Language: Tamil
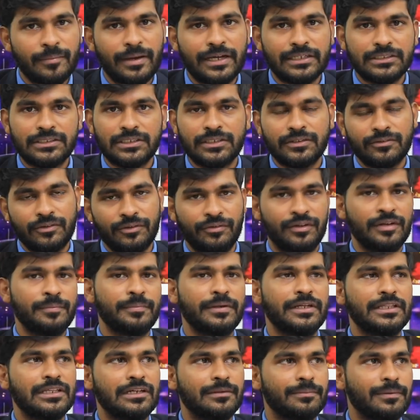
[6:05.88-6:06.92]
அந்த மேட்ச்சை வின்
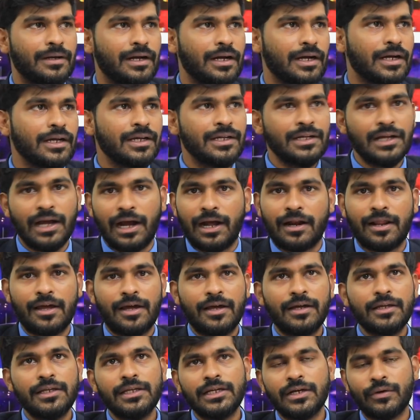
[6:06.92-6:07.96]
பண்ணி இருப்பாங்க
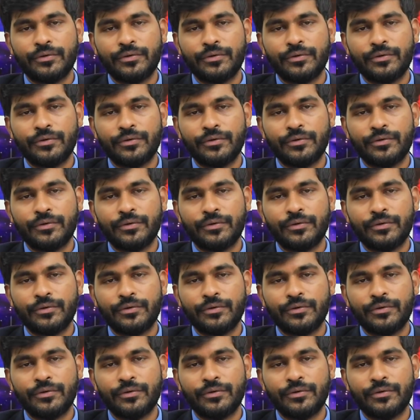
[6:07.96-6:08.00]
ஆனால்